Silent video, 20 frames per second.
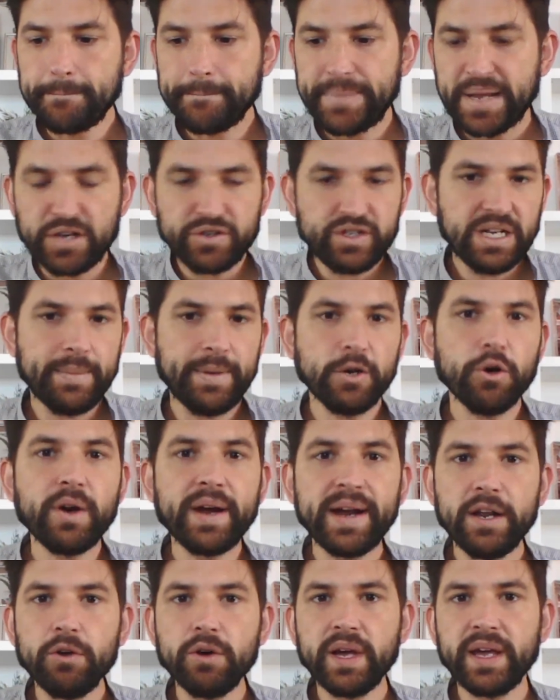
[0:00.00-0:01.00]
Pero sin embargo
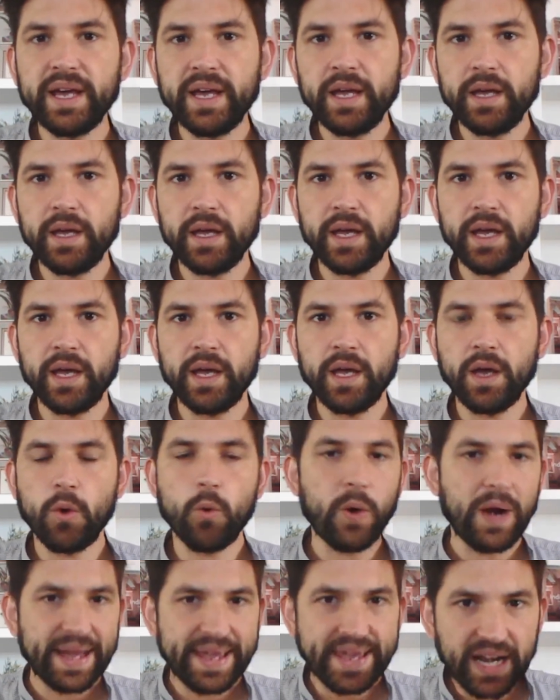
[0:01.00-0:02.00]
creo que eh,
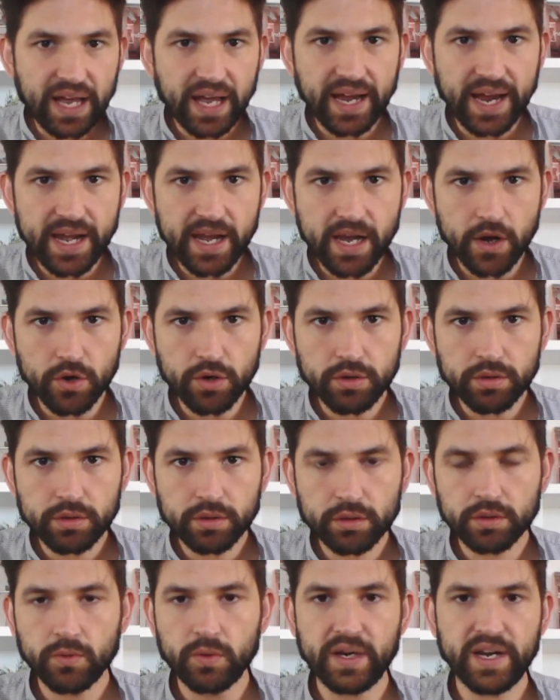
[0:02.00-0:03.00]
cualquier género,
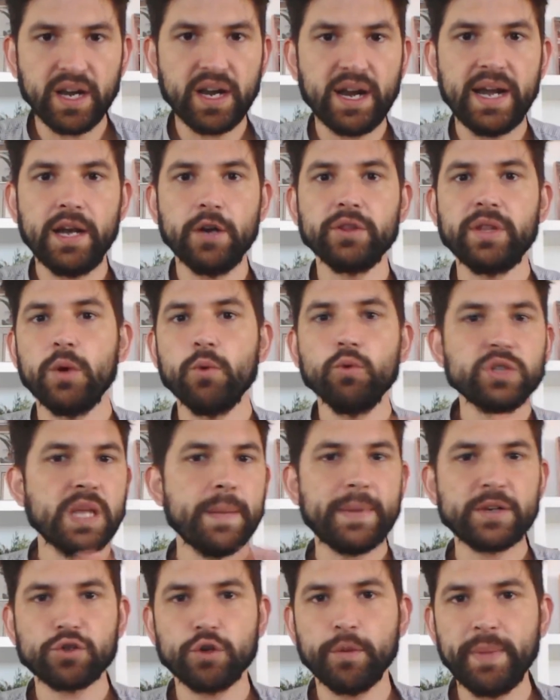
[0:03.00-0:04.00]
cualquier género te guste
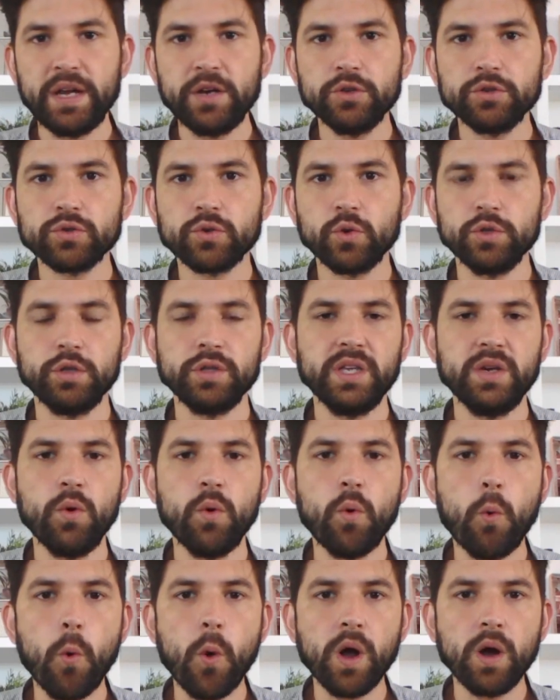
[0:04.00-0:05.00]
más o menos, cuando tiene
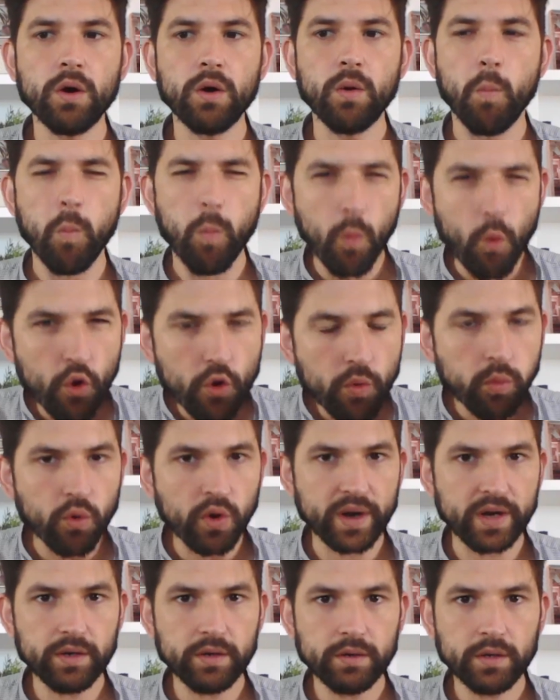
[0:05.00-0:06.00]
un juego muy
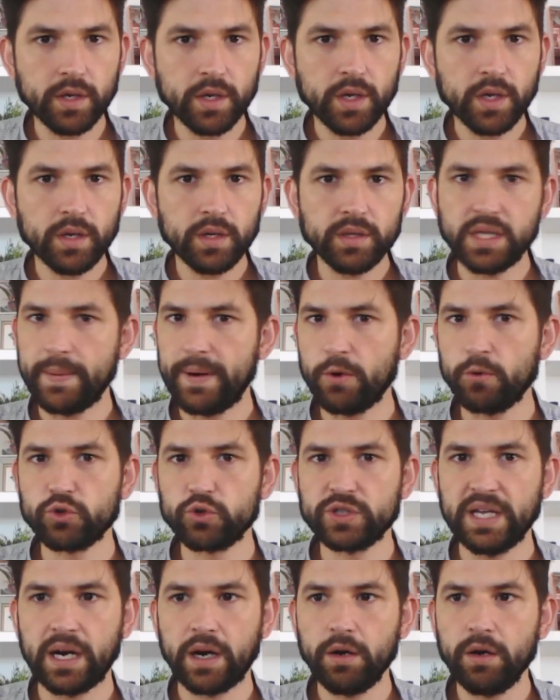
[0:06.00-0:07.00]
bueno, te va a
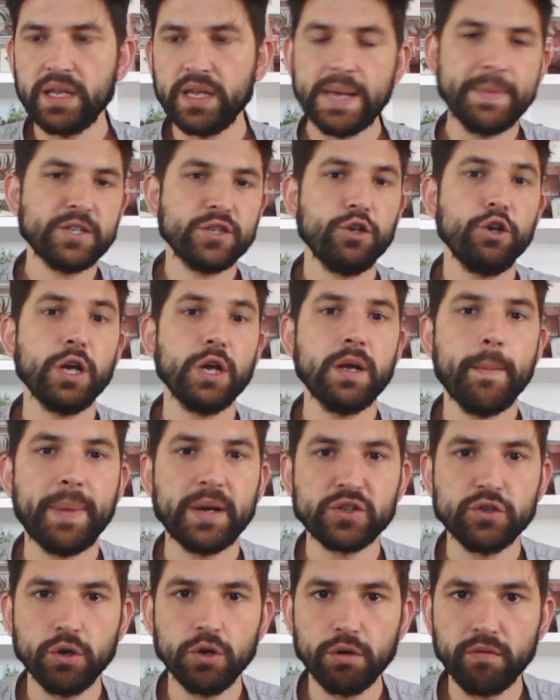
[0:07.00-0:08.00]
gustar, ¿no? Y a mí eso es lo que me
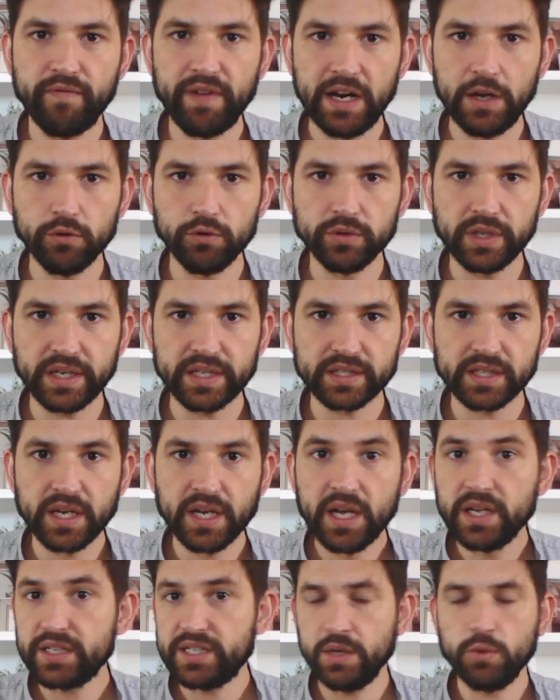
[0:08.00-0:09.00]
pasó con Fallout 3.
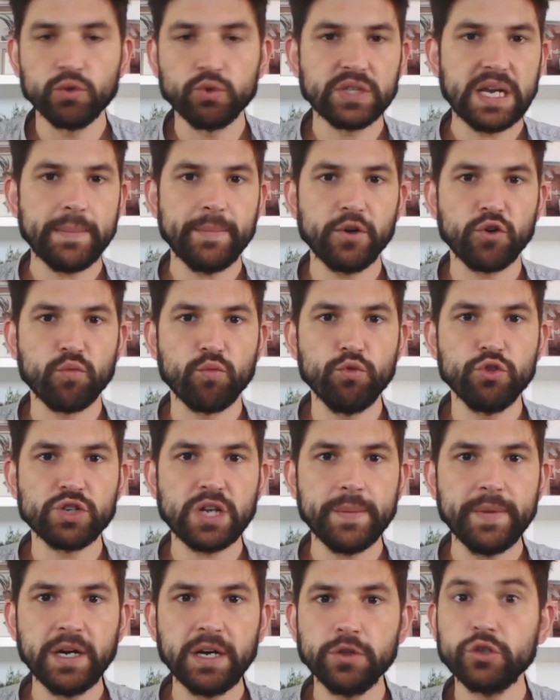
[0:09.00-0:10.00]
Sin gustarme los
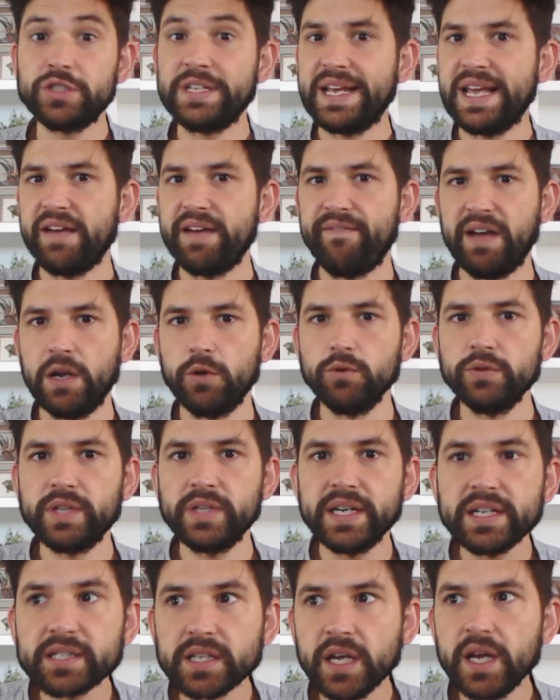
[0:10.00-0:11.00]
mundos abiertos, llegué a Fallout
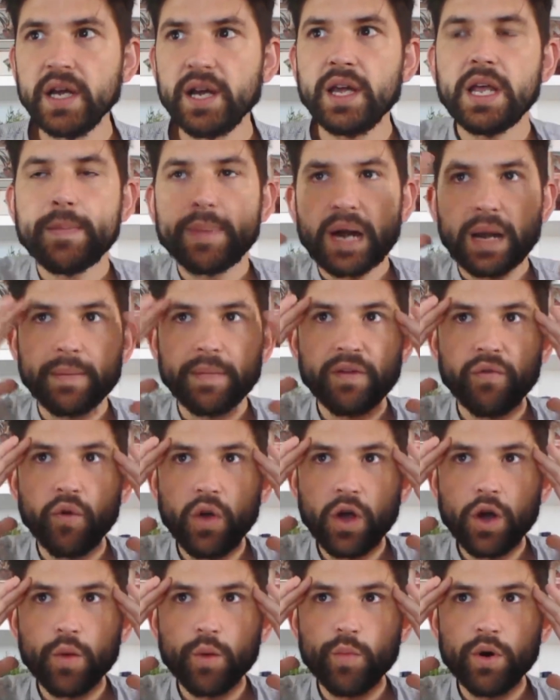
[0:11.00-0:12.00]
3 y para mí
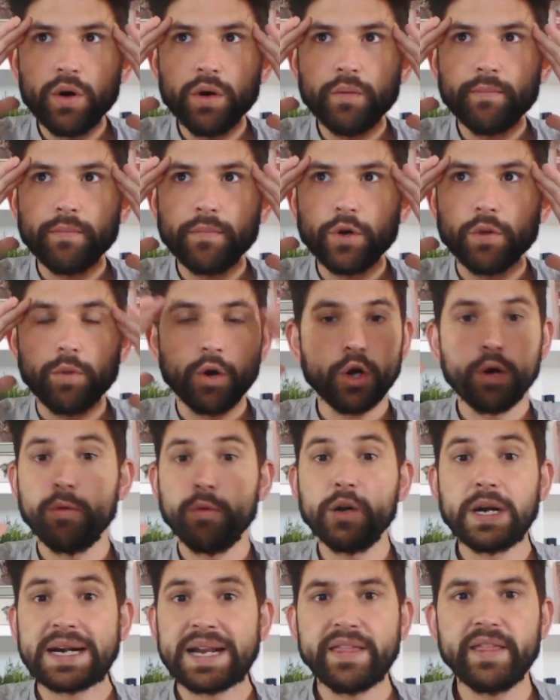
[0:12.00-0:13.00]
fue como, como
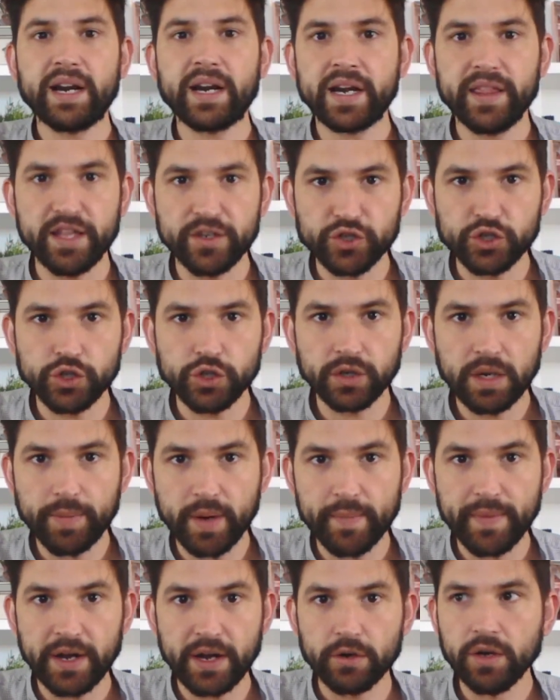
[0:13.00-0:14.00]
con Red de Redemption, el
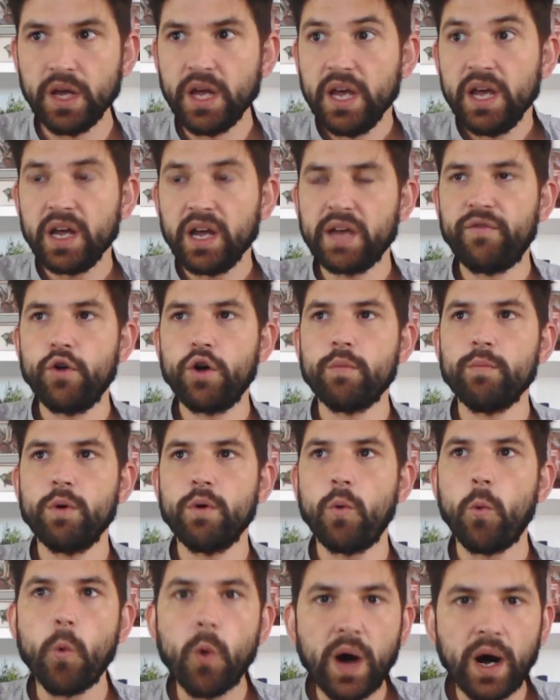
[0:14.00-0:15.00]
primero, que fue
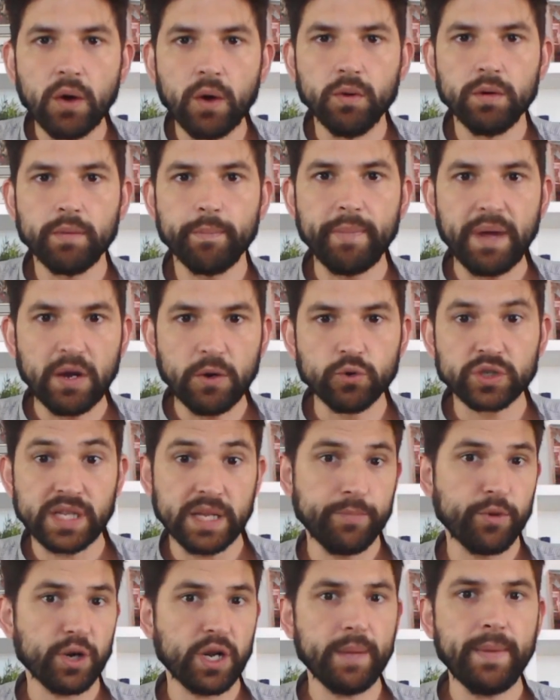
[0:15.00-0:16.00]
como, wow, me
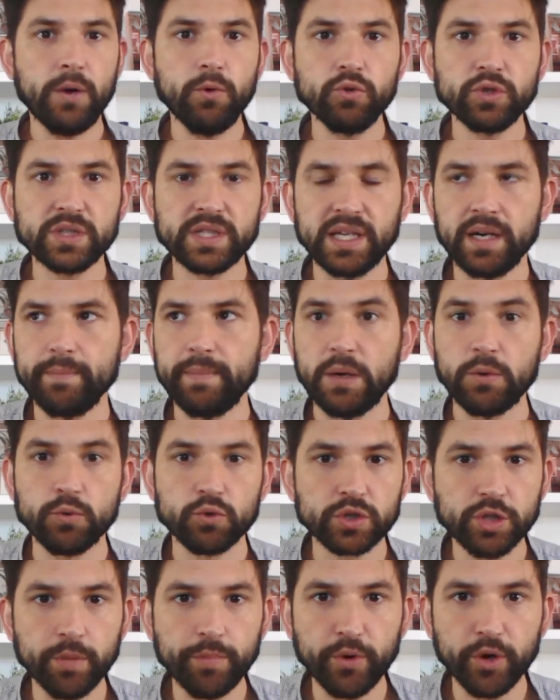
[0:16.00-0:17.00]
gusta. ¿Y por qué me gusta? Me
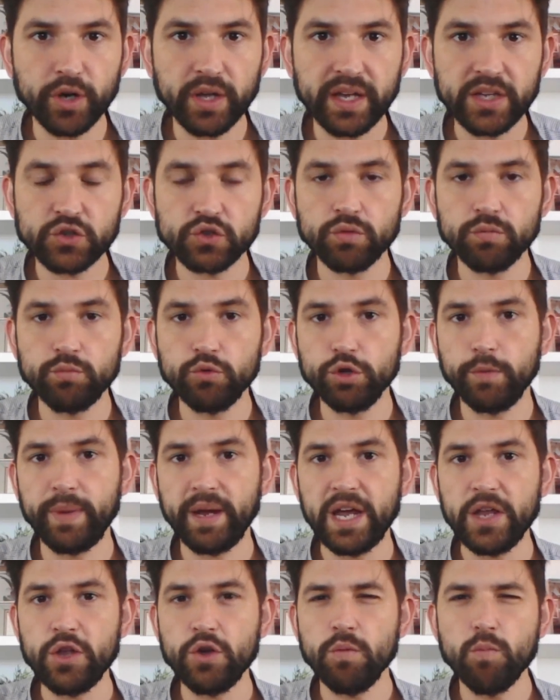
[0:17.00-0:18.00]
gustó porque es un mundo
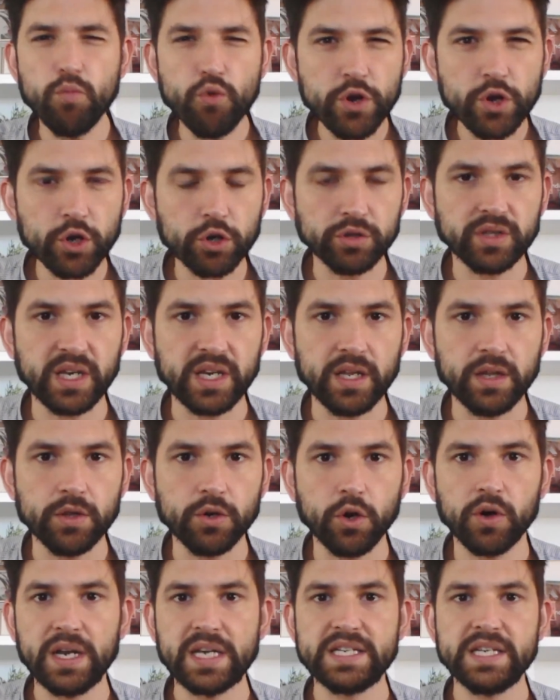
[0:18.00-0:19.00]
pequeño muy
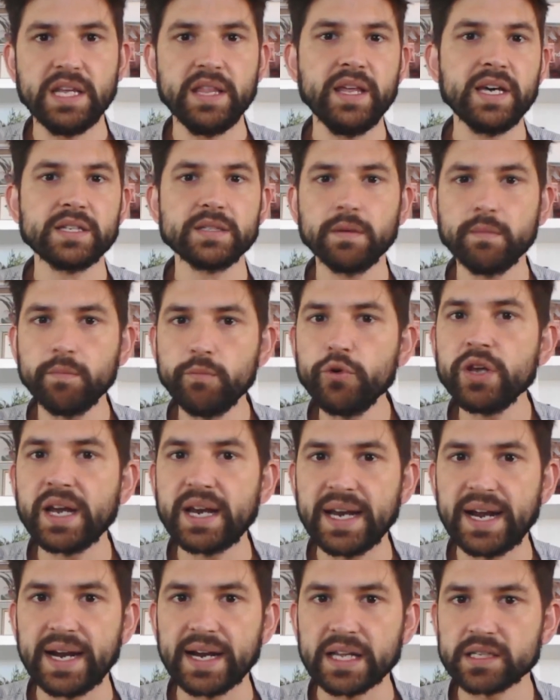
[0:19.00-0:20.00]
contenido, con las ideas muy
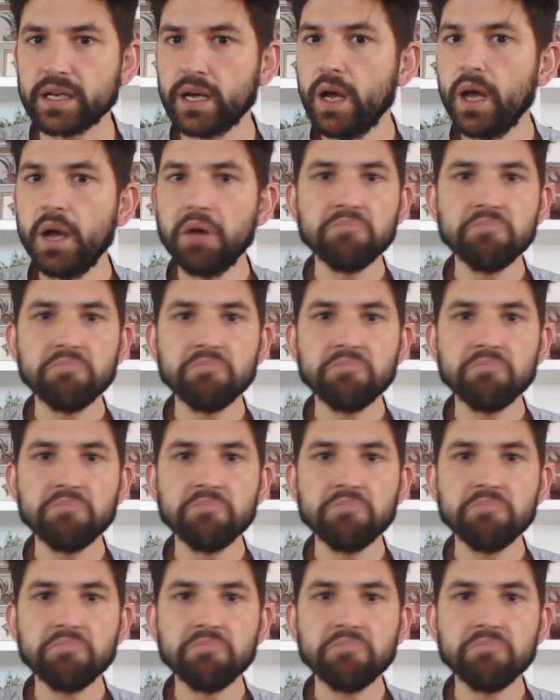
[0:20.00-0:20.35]
claras.